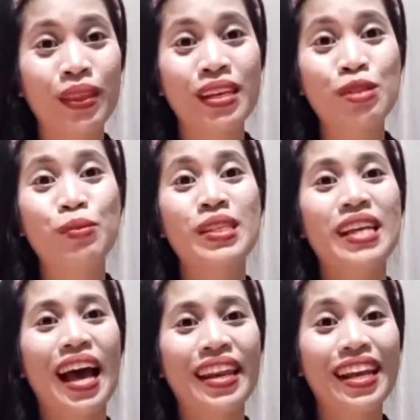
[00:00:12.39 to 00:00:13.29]
This was
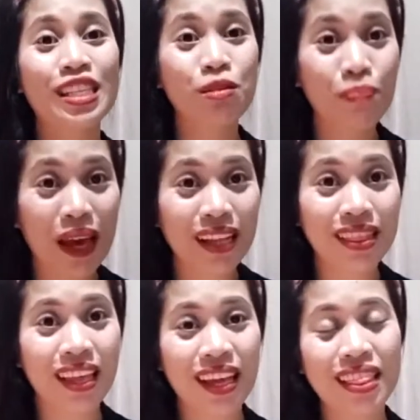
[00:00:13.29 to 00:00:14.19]

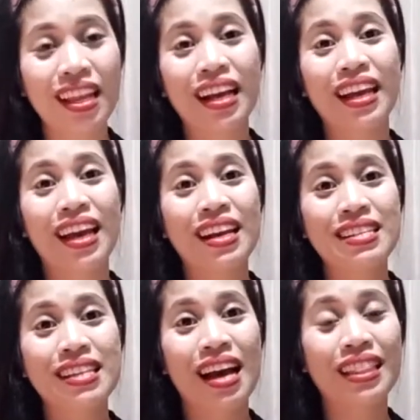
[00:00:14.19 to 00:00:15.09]
unexpected na nangyari
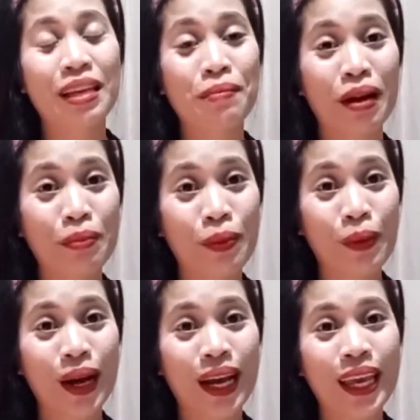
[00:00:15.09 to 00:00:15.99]
sa ating mga
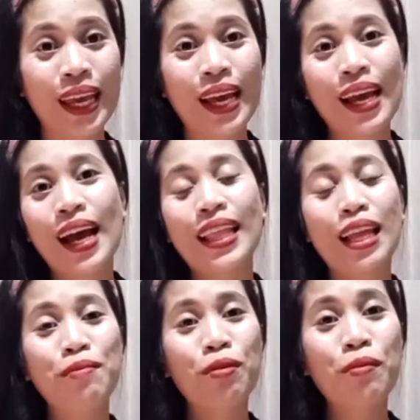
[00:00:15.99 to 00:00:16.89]
buhay. At
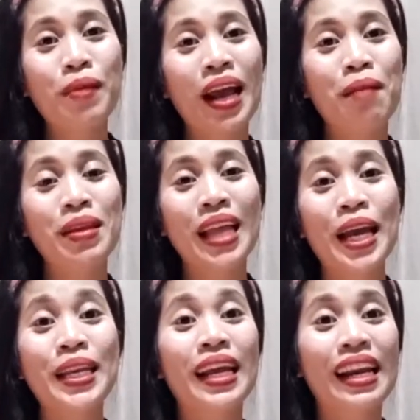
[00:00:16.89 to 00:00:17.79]
alam kong marami
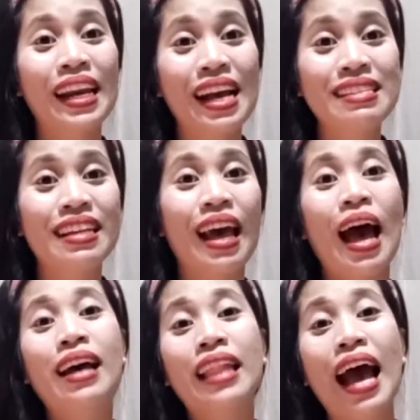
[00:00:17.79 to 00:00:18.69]
tayong naranasan
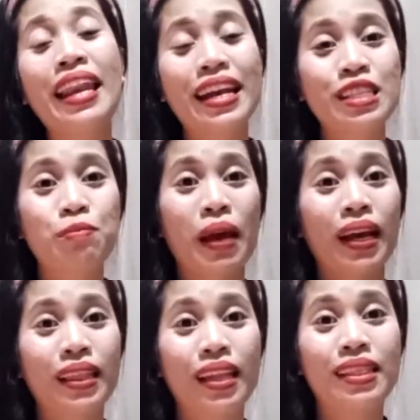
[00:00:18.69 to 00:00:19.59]
na
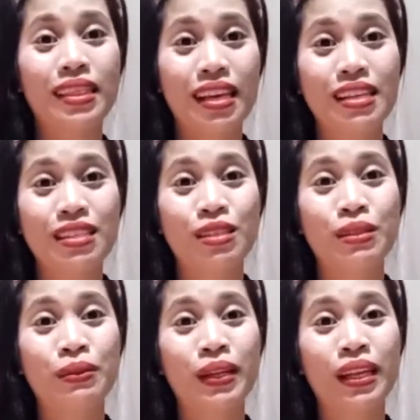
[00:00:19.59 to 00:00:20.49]
unexpected things
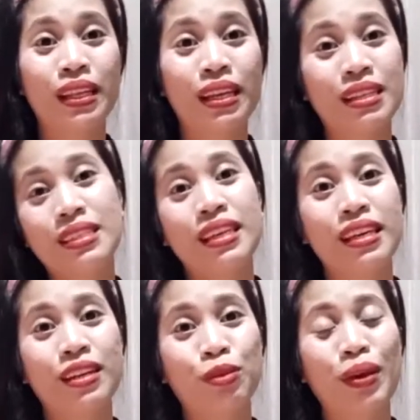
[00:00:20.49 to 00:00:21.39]
during this
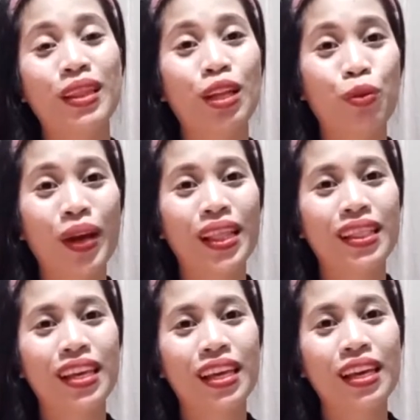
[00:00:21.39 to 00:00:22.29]
year
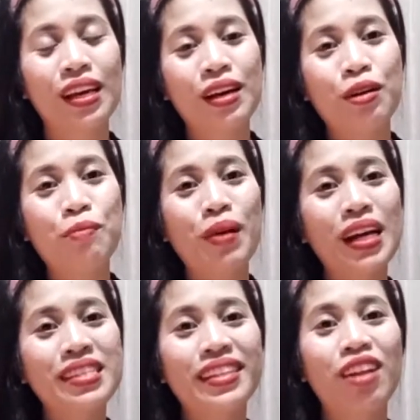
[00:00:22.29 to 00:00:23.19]
2020 Kumbaga
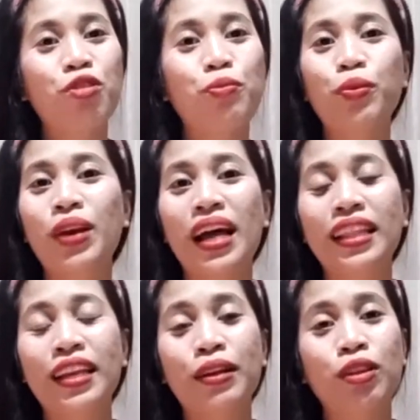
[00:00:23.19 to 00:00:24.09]
sinalubong
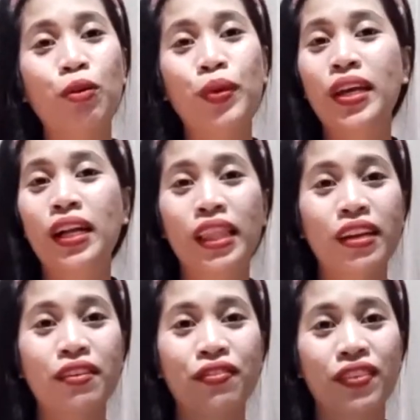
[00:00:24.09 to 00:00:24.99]
natin nito with a
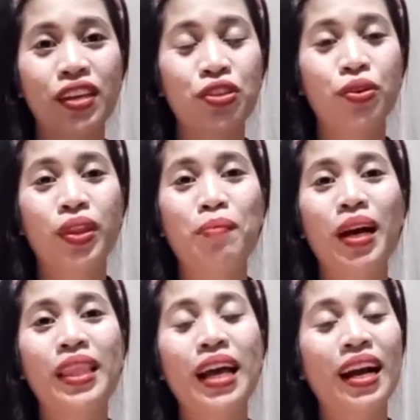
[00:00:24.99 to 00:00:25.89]
clear vision na
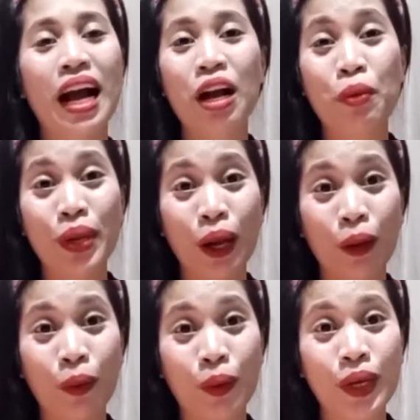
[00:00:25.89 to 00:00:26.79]
maganda ang gagawin ng
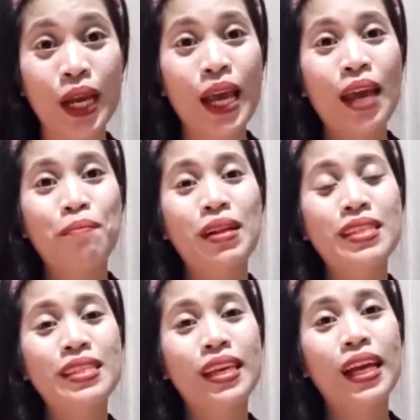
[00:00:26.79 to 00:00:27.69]
Lord. But
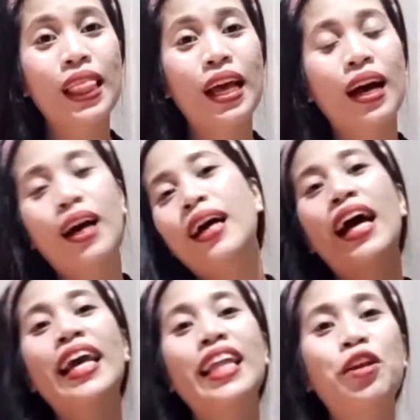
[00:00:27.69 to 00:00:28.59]
still, uh,
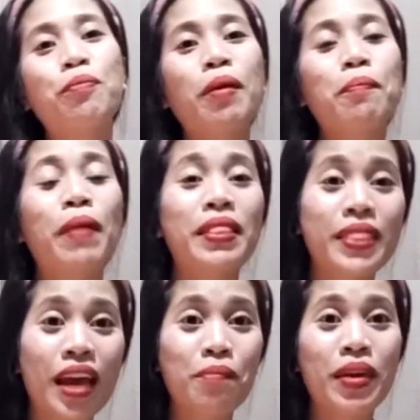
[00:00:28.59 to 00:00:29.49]
kahit anumang
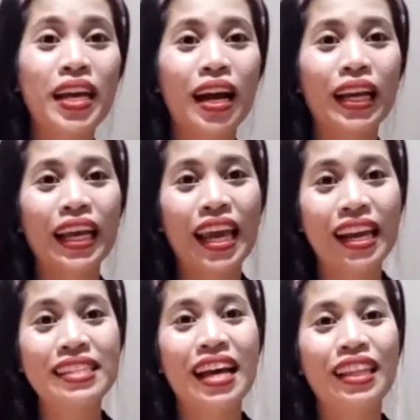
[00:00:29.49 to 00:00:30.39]
pandemic ang
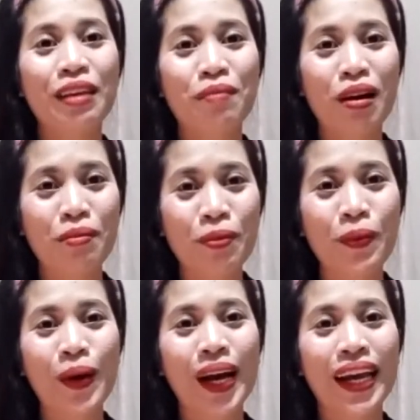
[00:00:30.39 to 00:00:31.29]
nangyari sa ating mga
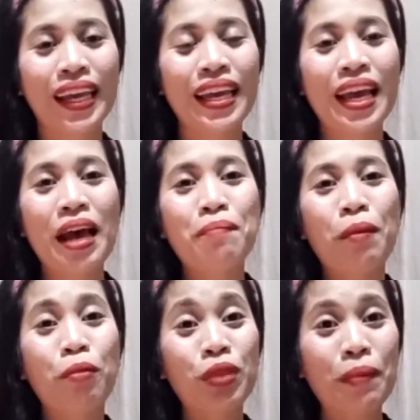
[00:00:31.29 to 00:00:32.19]
buhay,
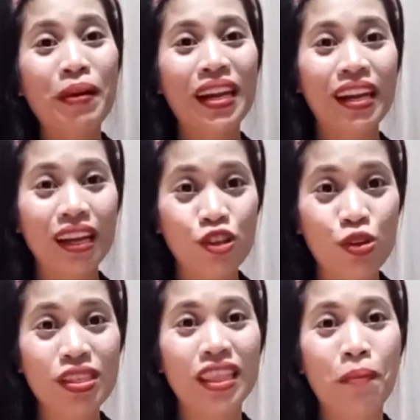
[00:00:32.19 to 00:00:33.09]
mabuti pa rin ng
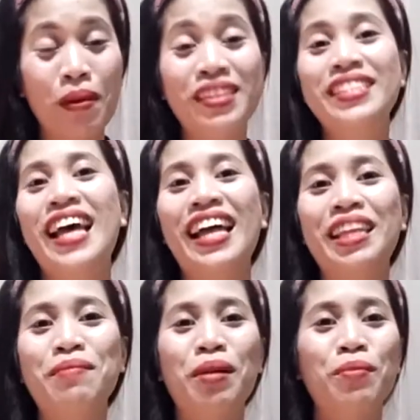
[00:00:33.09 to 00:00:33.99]
Diyos at tapat siya sa
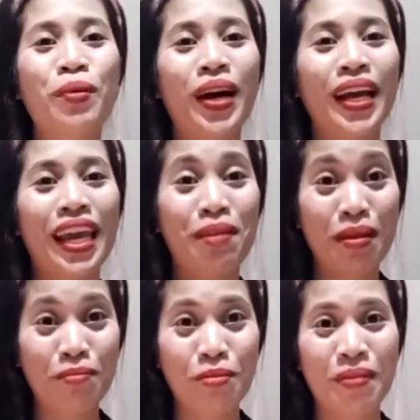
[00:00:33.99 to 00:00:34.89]
ating mga buhay.
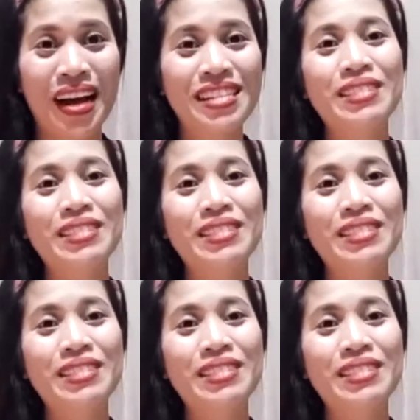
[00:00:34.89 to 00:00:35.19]
Amen po ba?